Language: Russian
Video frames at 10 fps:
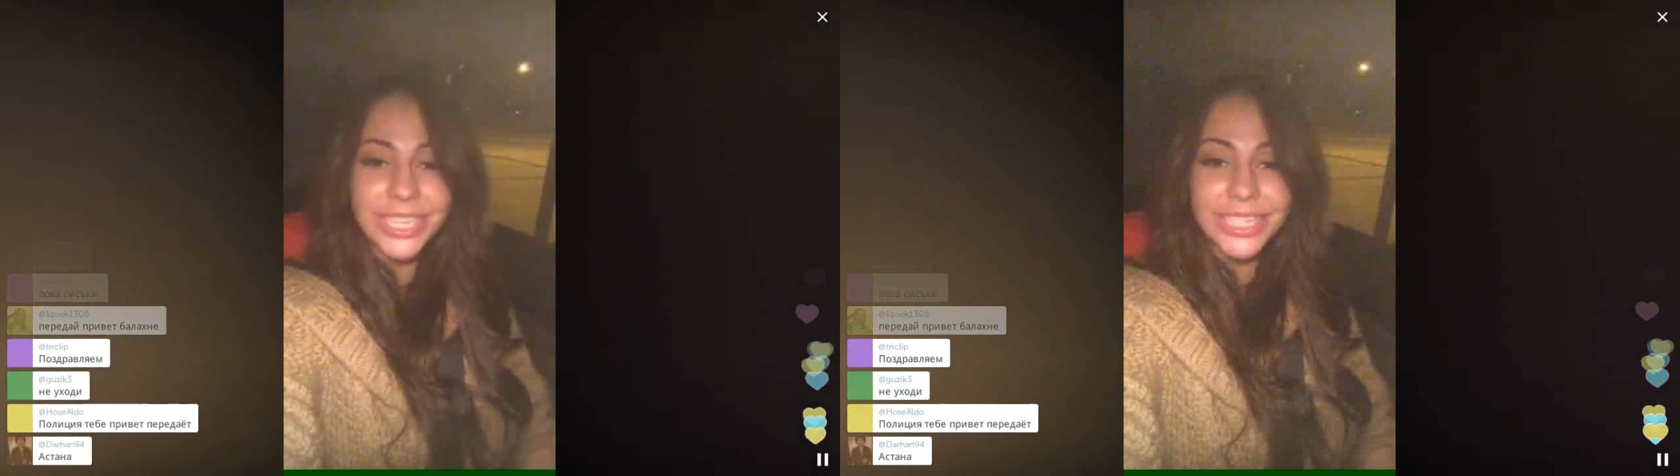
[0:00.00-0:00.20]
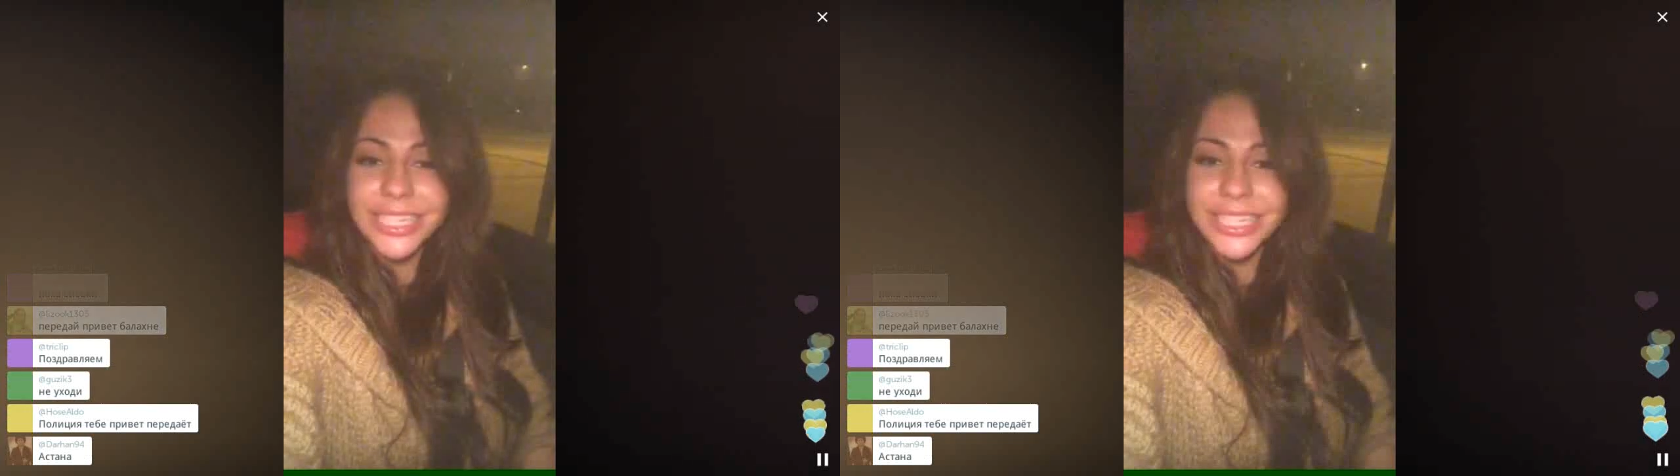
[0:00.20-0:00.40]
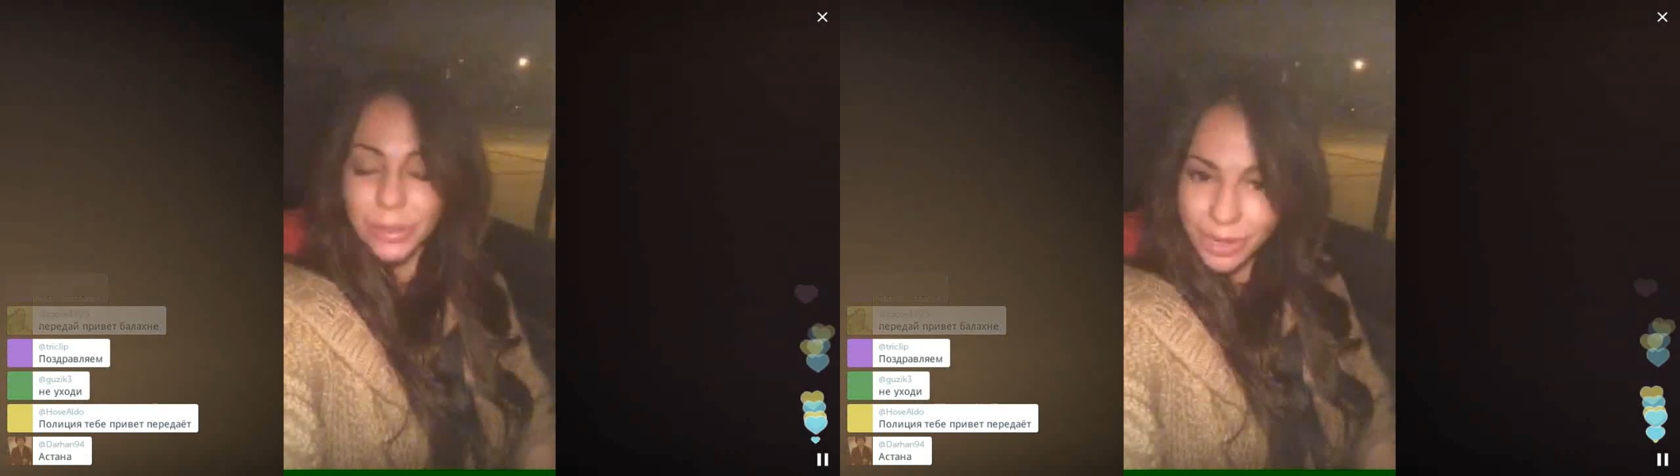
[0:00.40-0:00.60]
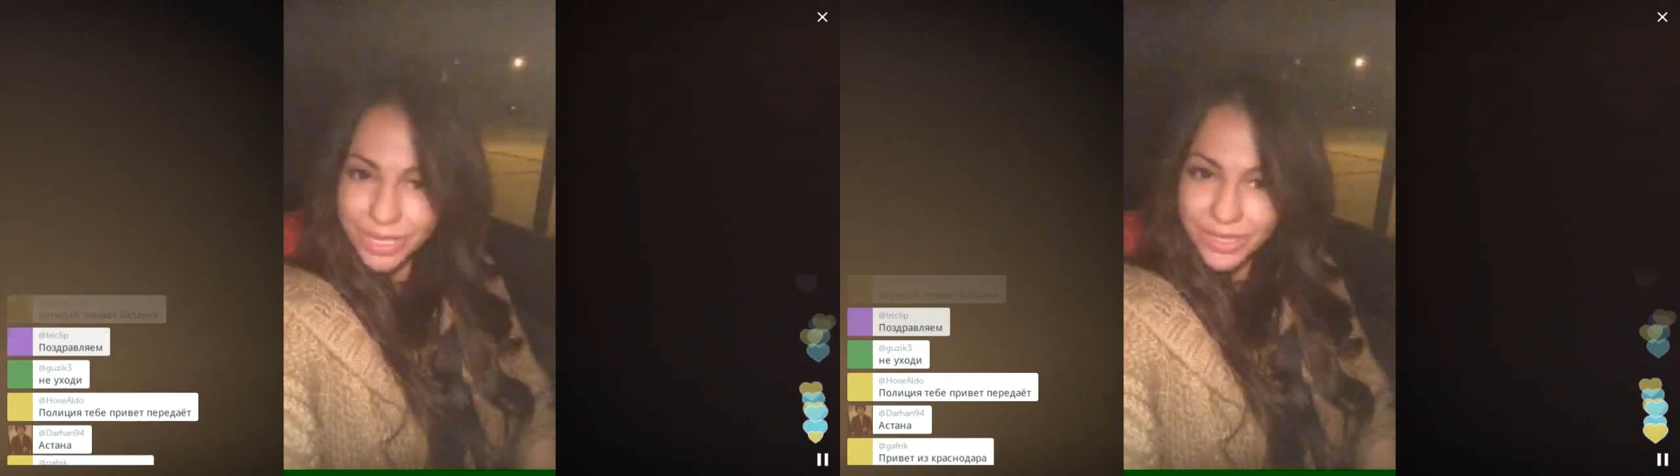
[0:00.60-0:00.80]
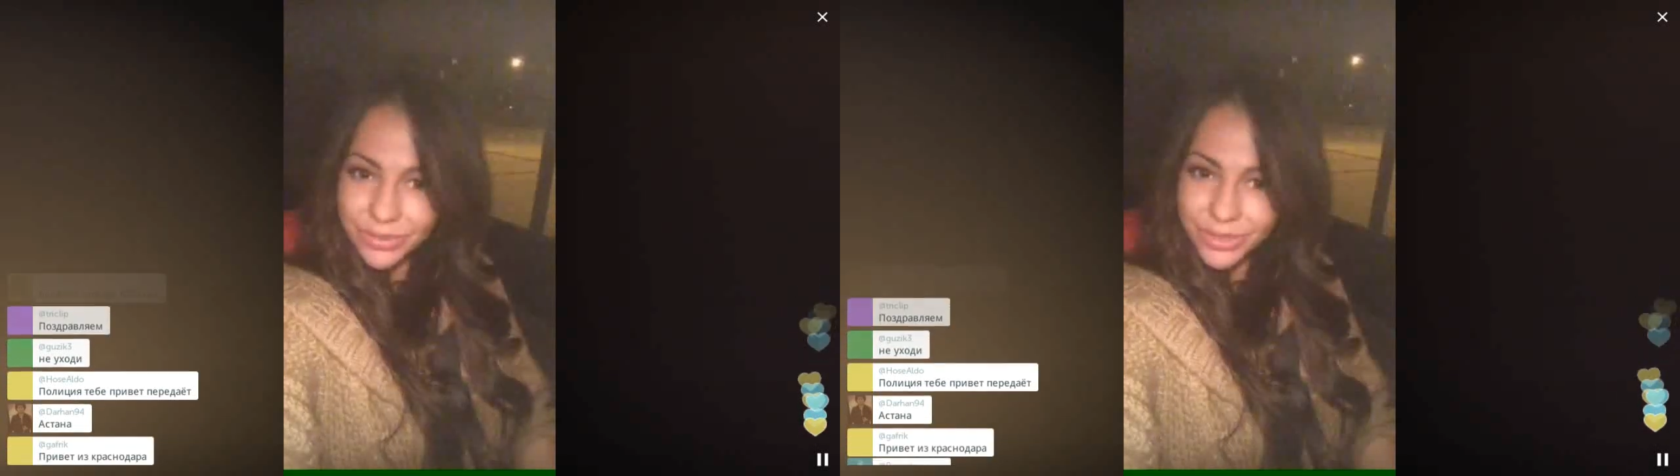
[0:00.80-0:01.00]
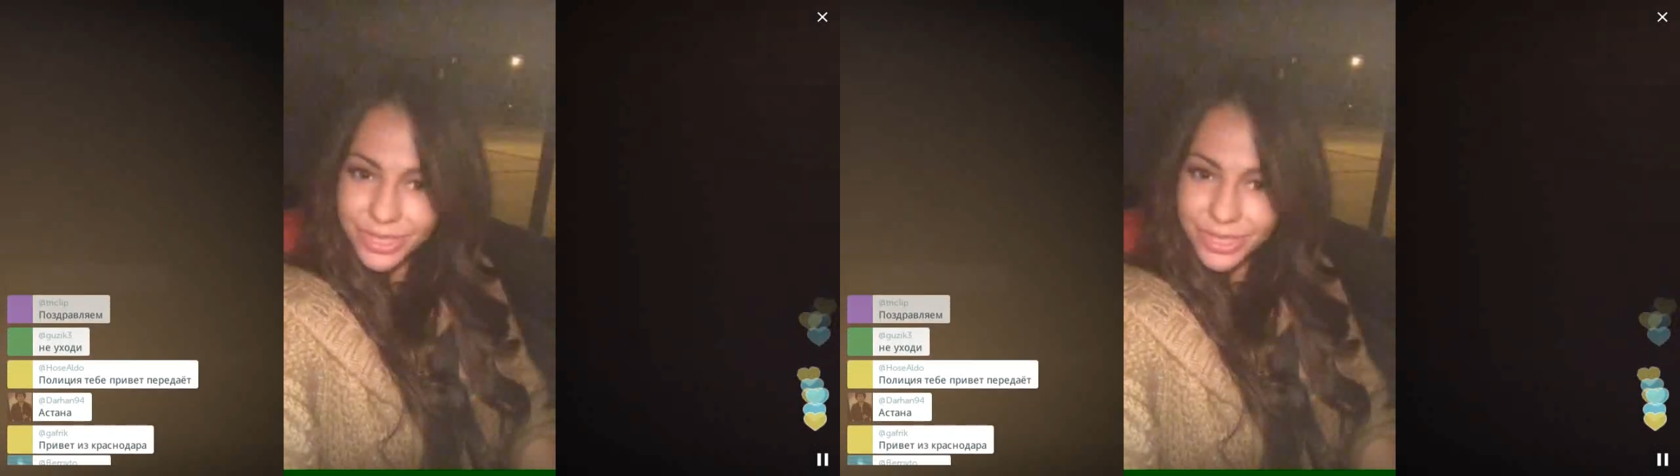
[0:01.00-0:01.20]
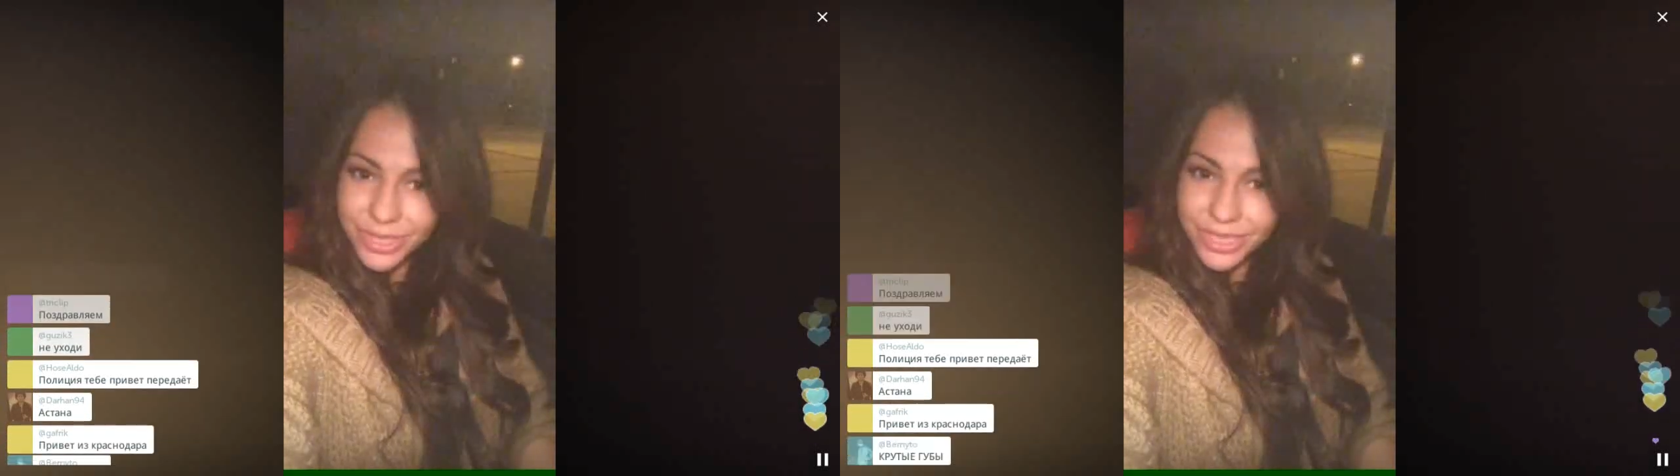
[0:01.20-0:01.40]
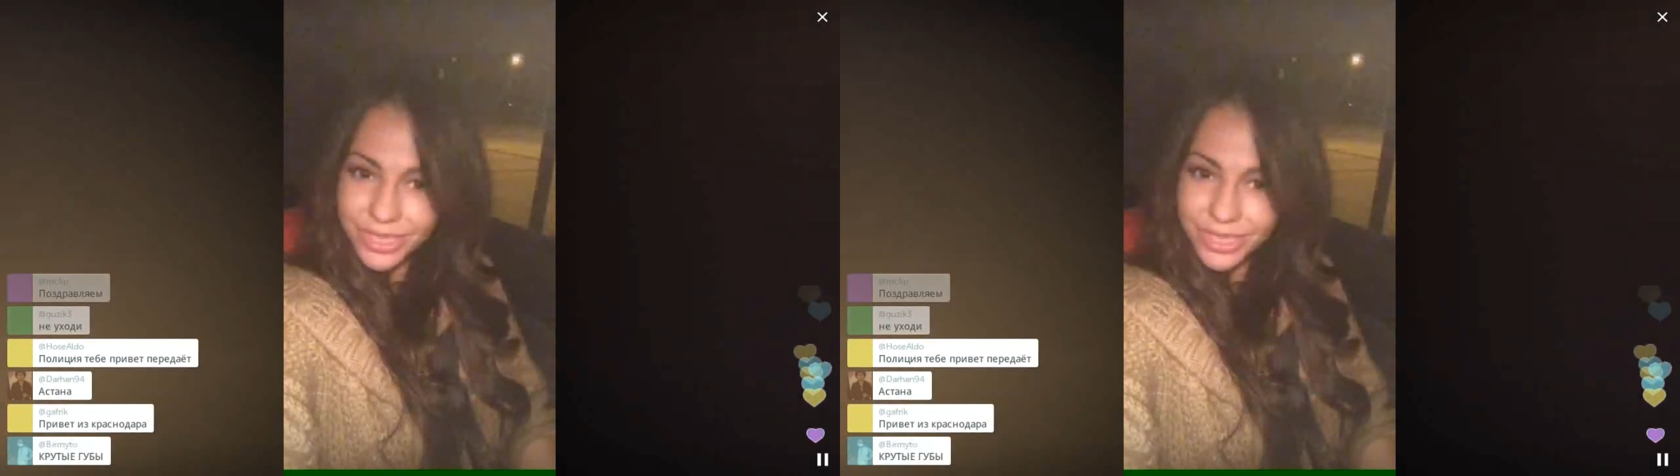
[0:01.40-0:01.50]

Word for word: их нельзя показывать в Инстаграме,